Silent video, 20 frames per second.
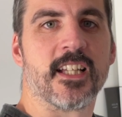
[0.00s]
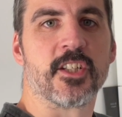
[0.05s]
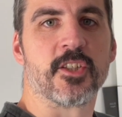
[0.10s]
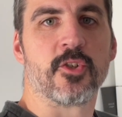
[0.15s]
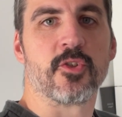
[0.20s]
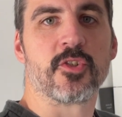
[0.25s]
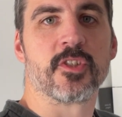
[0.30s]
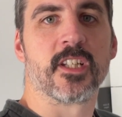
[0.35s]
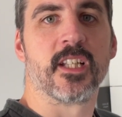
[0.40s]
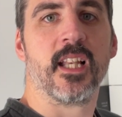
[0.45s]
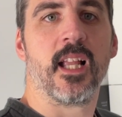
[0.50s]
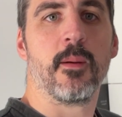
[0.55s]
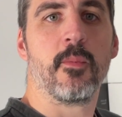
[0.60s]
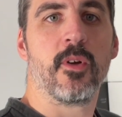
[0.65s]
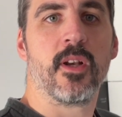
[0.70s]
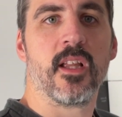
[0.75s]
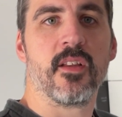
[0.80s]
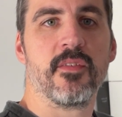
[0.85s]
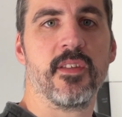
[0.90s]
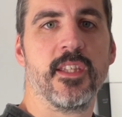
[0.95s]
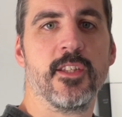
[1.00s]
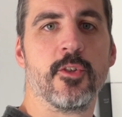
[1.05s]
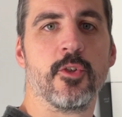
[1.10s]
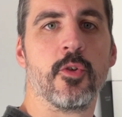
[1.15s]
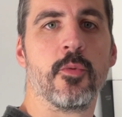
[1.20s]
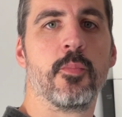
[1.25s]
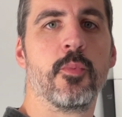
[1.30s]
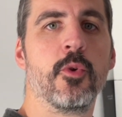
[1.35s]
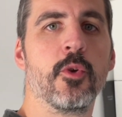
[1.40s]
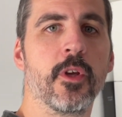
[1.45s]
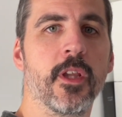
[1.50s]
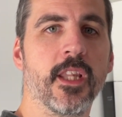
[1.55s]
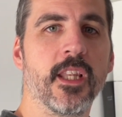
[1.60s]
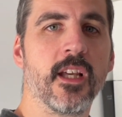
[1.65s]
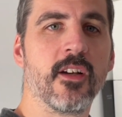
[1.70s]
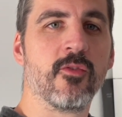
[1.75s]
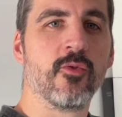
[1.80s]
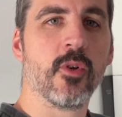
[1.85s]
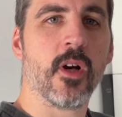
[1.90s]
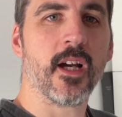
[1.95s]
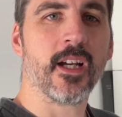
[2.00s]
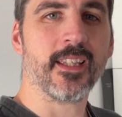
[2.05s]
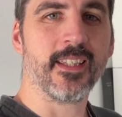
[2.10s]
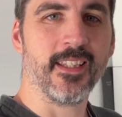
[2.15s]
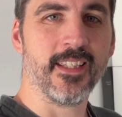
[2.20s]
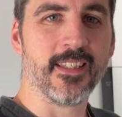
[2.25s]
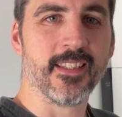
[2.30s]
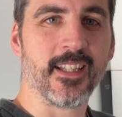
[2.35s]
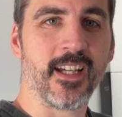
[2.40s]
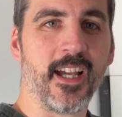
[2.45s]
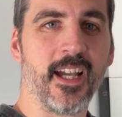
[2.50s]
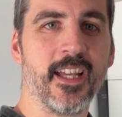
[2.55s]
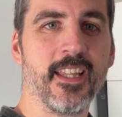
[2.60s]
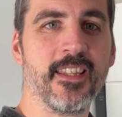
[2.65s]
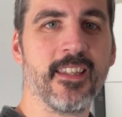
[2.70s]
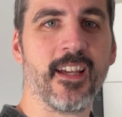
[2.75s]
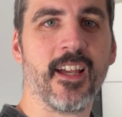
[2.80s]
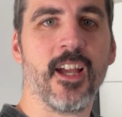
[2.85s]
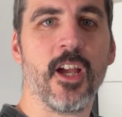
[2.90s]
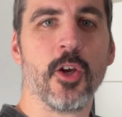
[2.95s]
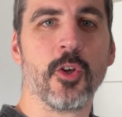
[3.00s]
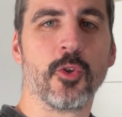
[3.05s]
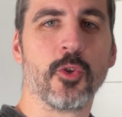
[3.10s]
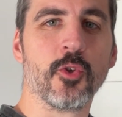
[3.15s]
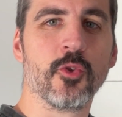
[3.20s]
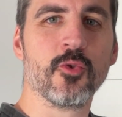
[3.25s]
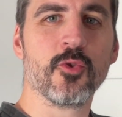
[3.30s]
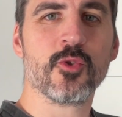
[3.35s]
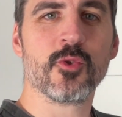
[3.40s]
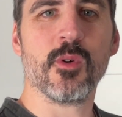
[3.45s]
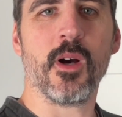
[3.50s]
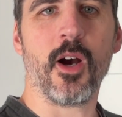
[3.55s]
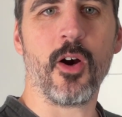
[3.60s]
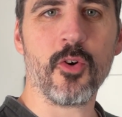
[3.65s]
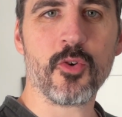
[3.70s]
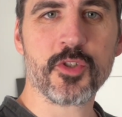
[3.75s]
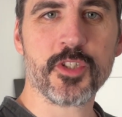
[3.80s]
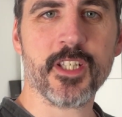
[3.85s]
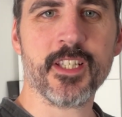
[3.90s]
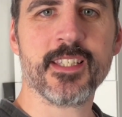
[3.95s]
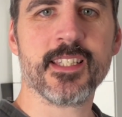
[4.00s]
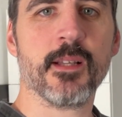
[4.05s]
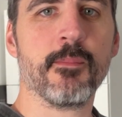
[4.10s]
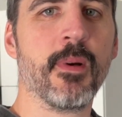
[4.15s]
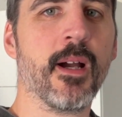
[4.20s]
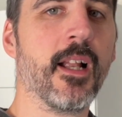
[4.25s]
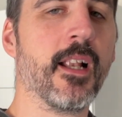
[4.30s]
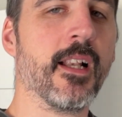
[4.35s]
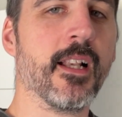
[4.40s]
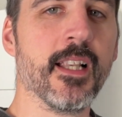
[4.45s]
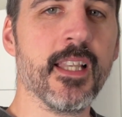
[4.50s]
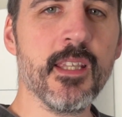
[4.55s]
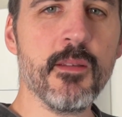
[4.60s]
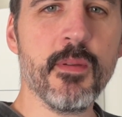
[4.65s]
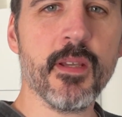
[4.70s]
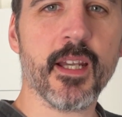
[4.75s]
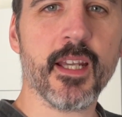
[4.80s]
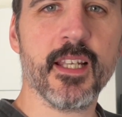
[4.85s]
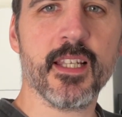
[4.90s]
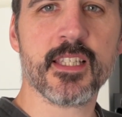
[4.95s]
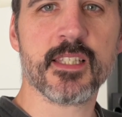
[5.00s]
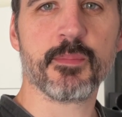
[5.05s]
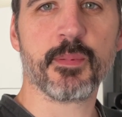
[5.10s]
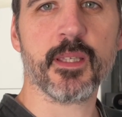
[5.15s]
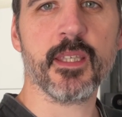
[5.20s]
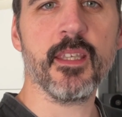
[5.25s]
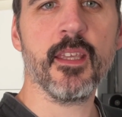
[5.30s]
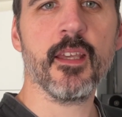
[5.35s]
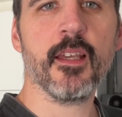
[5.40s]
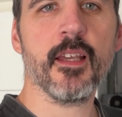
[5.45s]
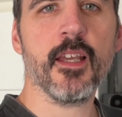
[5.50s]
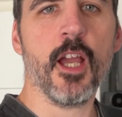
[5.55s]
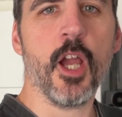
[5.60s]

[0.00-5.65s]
change clairement la vie de ne plus rien avoir qui traîne, que tout soit rangé, ça m'a libéré l'esprit.